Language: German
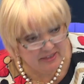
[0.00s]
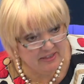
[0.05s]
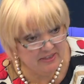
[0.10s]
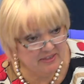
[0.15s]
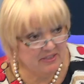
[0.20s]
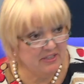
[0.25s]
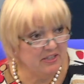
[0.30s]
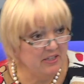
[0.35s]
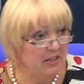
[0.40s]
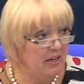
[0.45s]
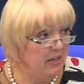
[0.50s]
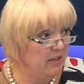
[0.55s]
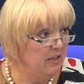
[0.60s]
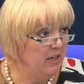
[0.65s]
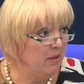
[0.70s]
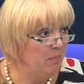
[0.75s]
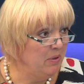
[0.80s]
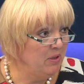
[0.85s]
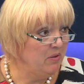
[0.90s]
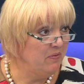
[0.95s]
Ich ziehe
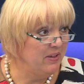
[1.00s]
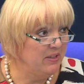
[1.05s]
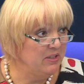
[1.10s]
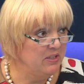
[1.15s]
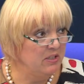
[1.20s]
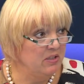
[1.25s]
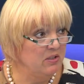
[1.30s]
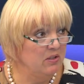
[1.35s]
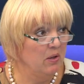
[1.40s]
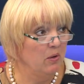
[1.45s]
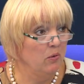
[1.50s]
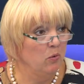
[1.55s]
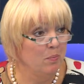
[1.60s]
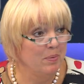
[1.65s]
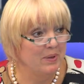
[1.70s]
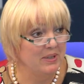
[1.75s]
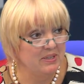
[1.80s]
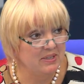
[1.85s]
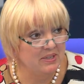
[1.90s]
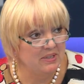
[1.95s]
nämlich, wenn Sie
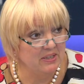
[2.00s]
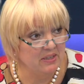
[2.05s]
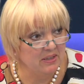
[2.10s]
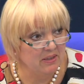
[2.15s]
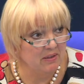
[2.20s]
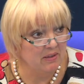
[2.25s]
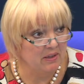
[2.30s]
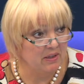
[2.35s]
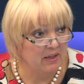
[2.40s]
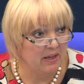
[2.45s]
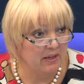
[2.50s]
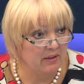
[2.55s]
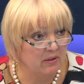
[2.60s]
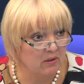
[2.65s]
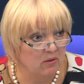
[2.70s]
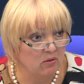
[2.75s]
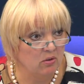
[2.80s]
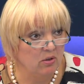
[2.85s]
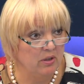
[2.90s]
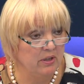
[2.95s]
überziehen, den
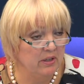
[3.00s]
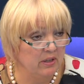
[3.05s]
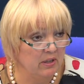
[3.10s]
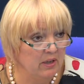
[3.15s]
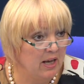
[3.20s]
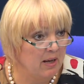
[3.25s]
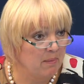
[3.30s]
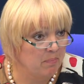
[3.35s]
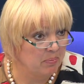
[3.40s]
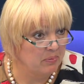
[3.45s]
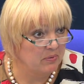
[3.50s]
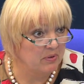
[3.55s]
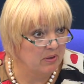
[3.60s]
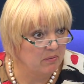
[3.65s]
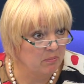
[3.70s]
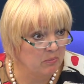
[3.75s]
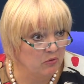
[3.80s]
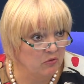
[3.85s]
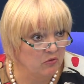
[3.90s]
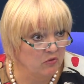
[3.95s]
anderen Kollegen ab.
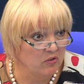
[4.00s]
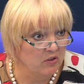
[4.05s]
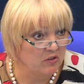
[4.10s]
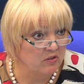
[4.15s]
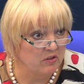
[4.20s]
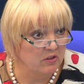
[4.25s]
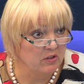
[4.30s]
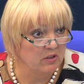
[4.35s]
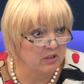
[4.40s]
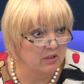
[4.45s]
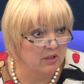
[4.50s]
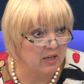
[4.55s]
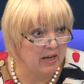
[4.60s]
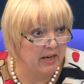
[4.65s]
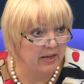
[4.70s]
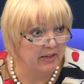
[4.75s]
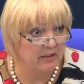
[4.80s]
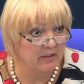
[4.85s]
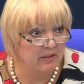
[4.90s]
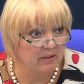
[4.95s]
Dann müssen Sie es in Ihrer
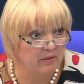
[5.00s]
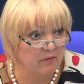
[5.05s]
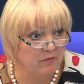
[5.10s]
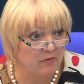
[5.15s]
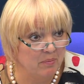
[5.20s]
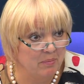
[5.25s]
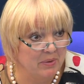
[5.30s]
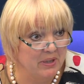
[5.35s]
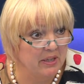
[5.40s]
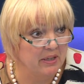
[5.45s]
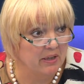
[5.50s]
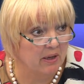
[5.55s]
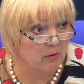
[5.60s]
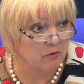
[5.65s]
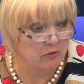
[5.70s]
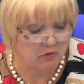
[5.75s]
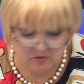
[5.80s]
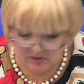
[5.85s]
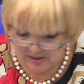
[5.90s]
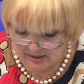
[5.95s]
eigenen Familie
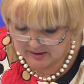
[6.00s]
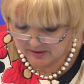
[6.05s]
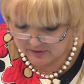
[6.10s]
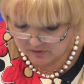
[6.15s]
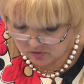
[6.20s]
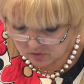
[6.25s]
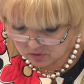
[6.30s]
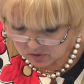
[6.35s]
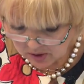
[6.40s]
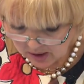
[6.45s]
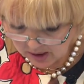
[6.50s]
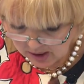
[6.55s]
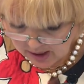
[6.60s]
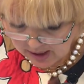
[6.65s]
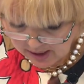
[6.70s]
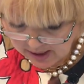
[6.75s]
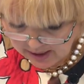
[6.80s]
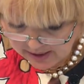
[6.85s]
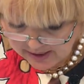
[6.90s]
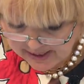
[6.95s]
austragen. So,
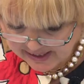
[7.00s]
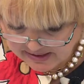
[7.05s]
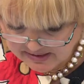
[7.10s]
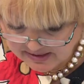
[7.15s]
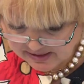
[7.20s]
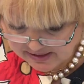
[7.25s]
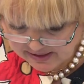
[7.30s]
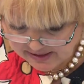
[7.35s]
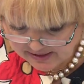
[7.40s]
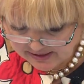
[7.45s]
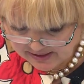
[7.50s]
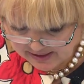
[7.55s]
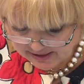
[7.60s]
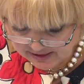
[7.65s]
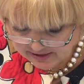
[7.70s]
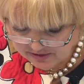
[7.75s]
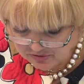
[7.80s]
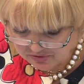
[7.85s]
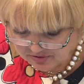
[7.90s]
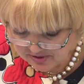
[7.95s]
nächste
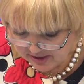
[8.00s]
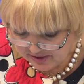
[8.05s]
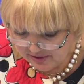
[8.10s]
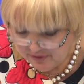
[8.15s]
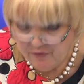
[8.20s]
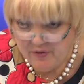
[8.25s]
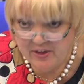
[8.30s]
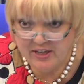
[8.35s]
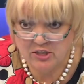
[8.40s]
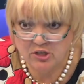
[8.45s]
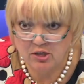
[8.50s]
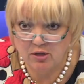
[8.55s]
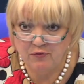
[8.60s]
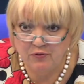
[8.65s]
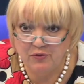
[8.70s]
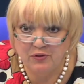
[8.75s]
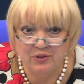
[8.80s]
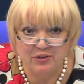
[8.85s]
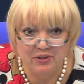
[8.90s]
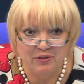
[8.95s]
Rednerin Susanne Ferschel
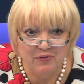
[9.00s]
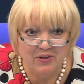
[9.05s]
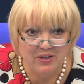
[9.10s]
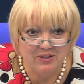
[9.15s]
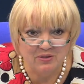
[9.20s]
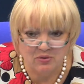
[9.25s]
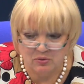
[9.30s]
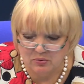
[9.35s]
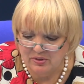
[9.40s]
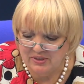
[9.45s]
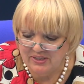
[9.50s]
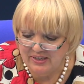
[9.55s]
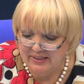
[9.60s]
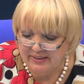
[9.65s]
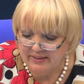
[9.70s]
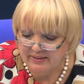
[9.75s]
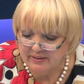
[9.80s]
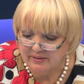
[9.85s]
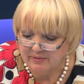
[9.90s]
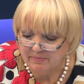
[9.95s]
für die Fraktion Die Linke.